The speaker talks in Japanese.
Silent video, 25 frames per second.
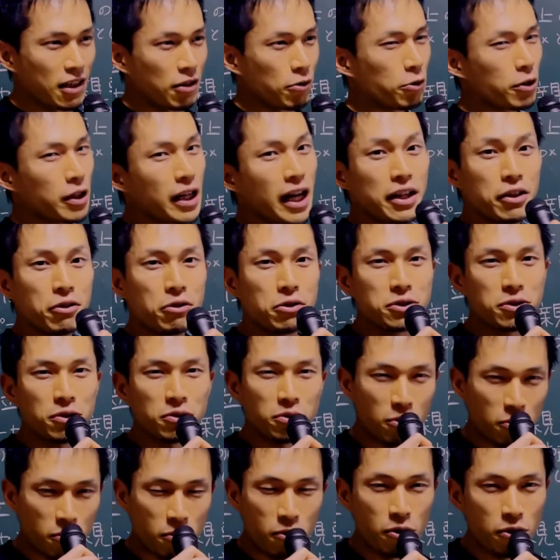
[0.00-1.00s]
親要素
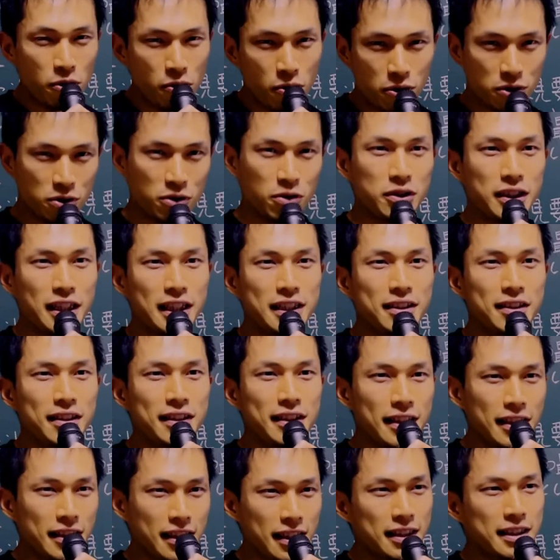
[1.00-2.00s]
と子要素につ
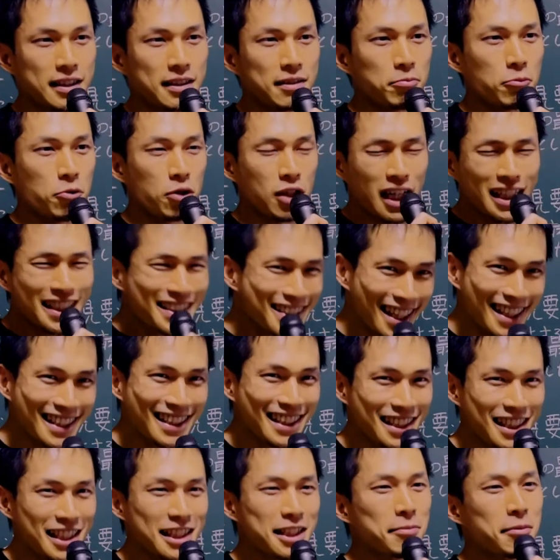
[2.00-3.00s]
いてです。もう簡単
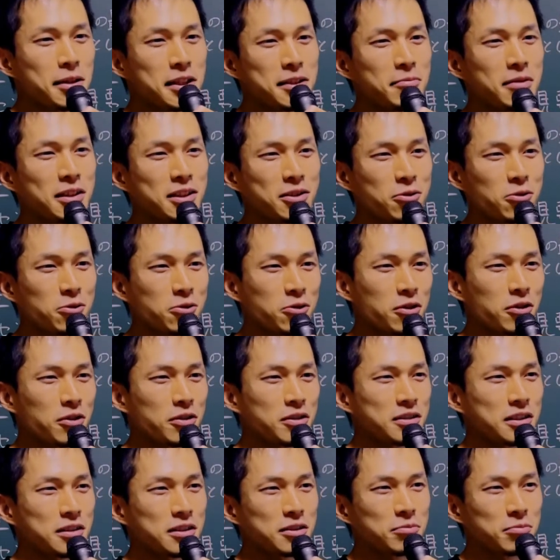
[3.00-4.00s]
に説明します。こ
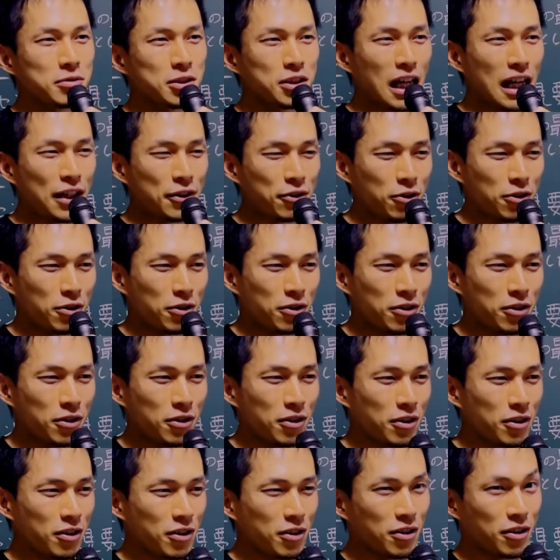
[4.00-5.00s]
こ、あ
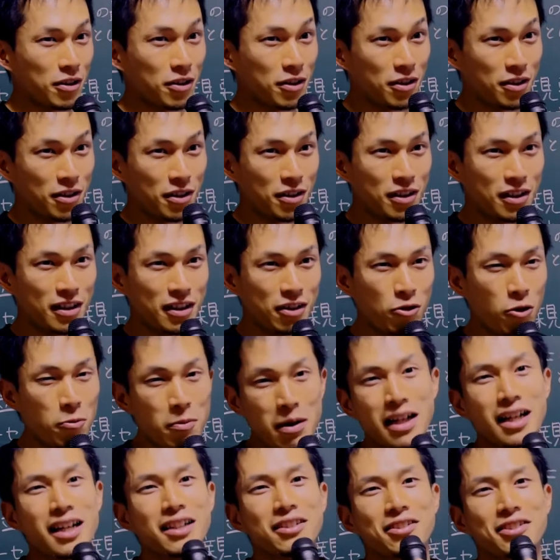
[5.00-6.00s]
のー、
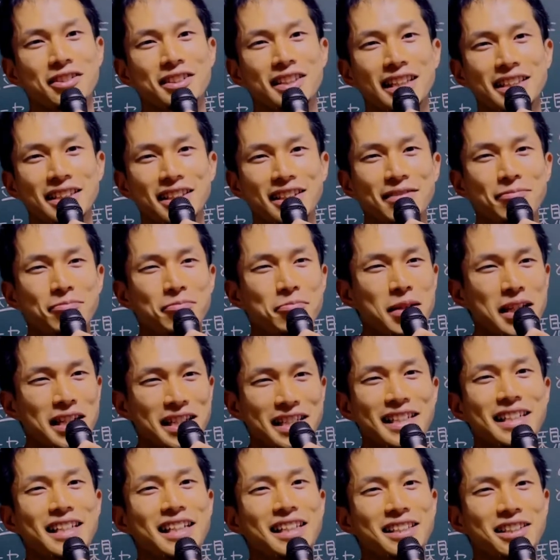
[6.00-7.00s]
細かく説明
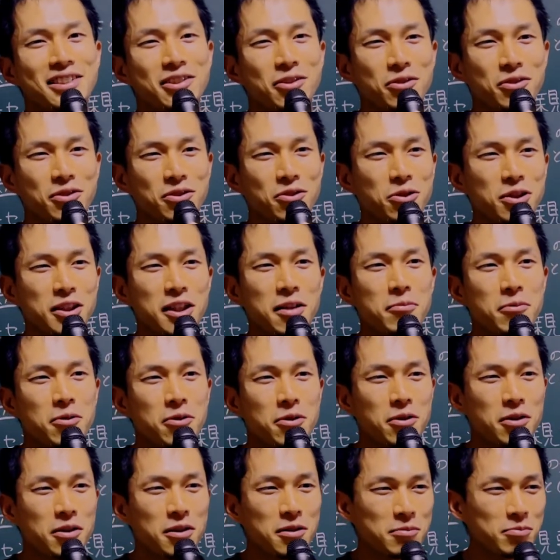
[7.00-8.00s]
しだすととて
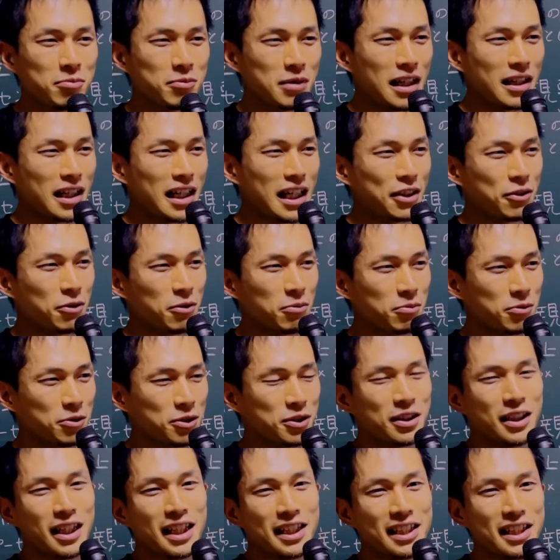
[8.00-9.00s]
もあの
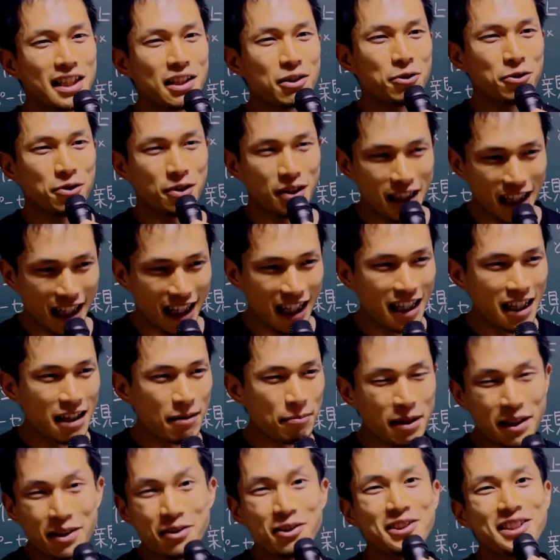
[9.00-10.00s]
難しいというか
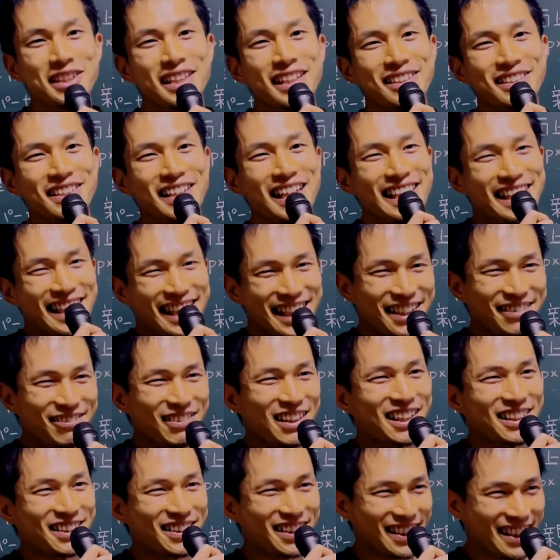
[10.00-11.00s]
面倒くさくなってし
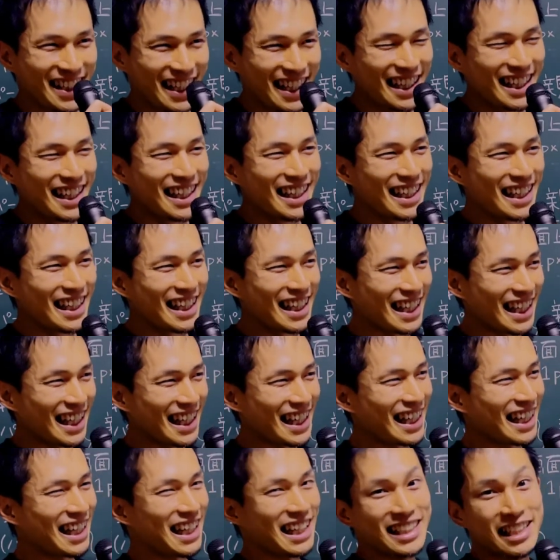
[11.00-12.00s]
まうので、
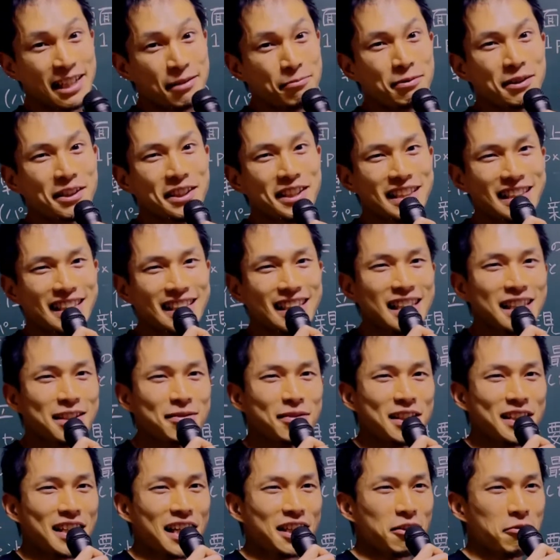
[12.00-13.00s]
えー、シンプルに説
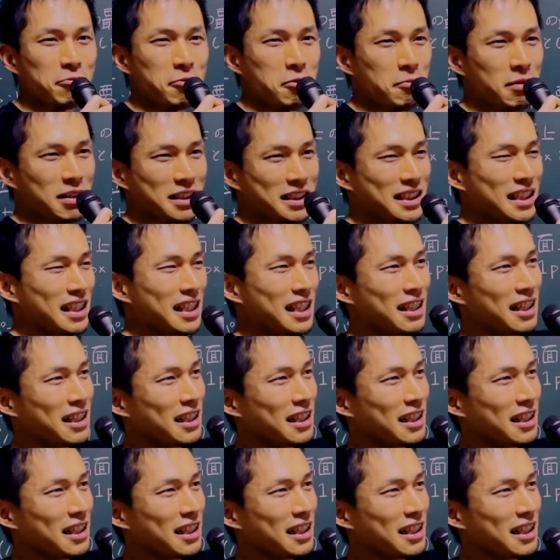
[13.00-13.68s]
明したいと思います。